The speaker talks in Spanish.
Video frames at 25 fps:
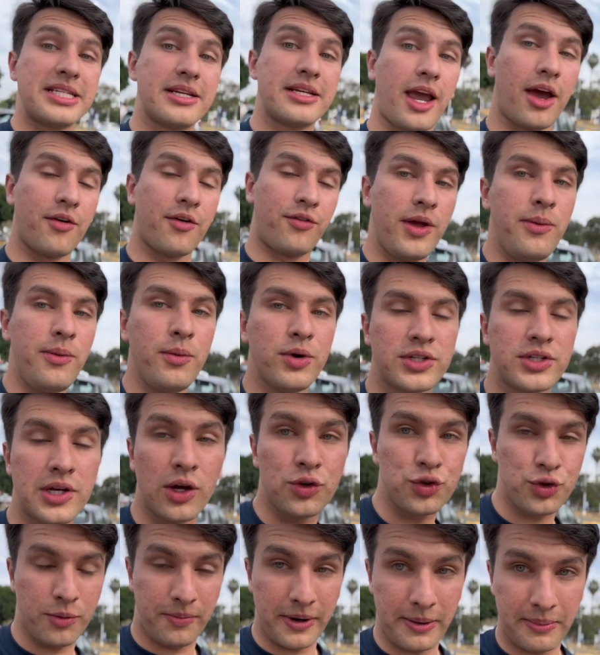de que fuimos a
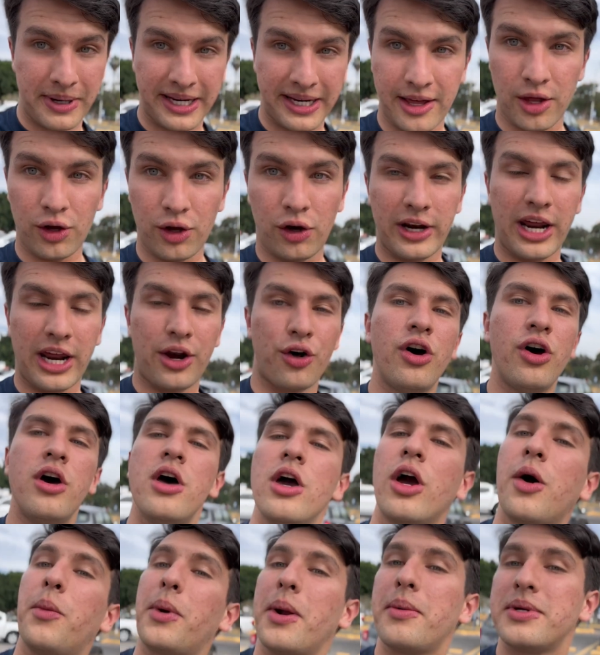un supermercado coreano,
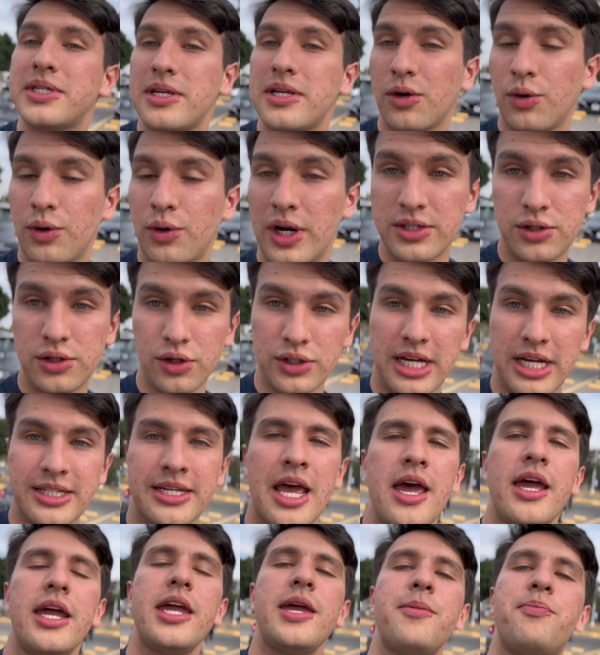compramos algunas cosas
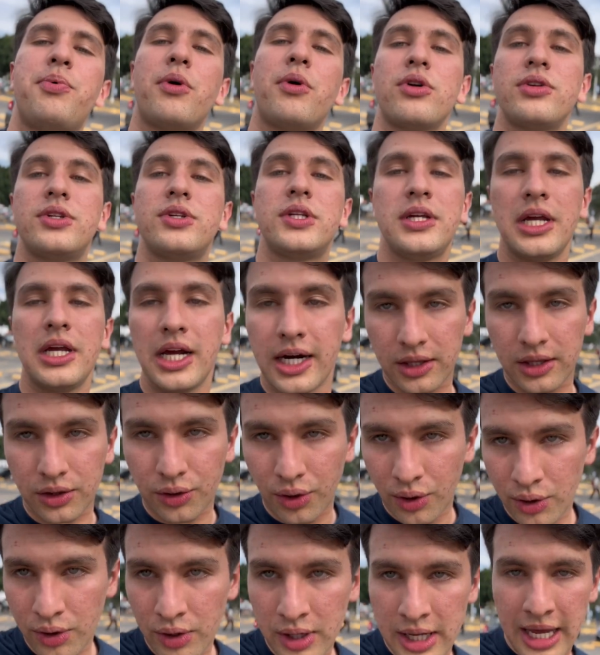y por cierto,
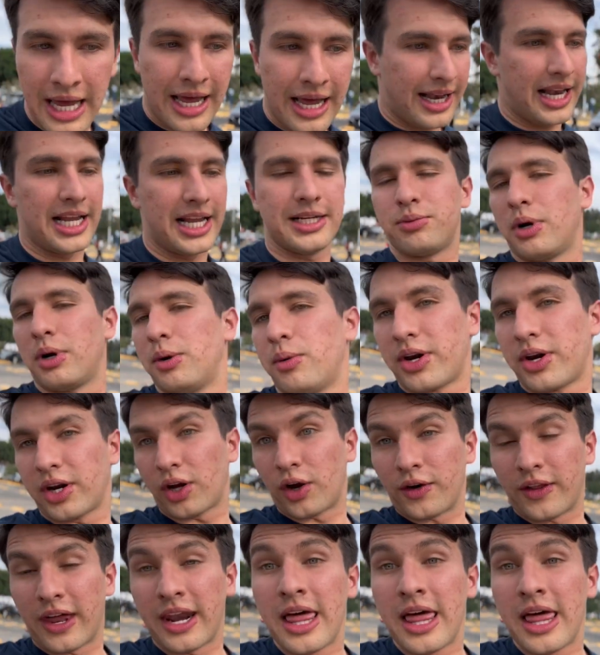les vuelvo a recordar,